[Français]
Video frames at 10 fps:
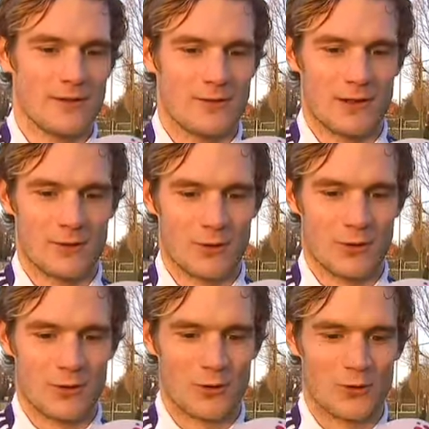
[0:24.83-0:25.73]
voilà,
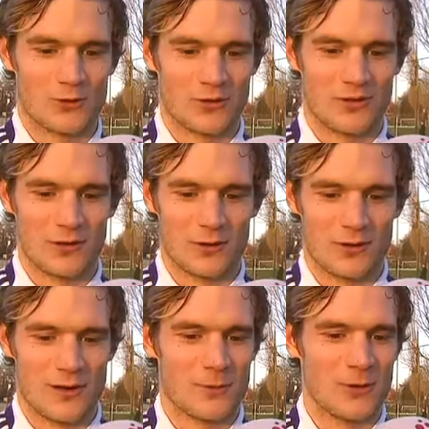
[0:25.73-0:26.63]
de, sentir
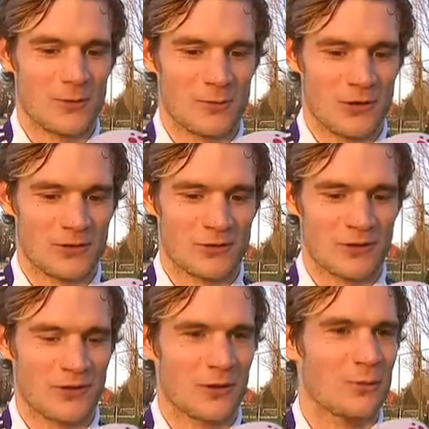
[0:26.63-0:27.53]
euh, la bonne ambiance, de
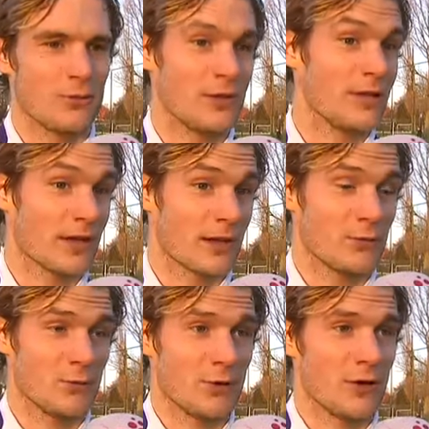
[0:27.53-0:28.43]
sentir le public derrière
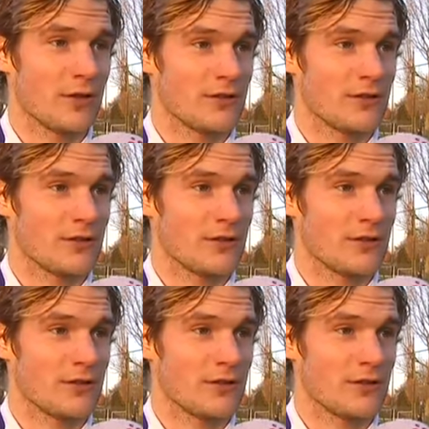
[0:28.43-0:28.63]
nous.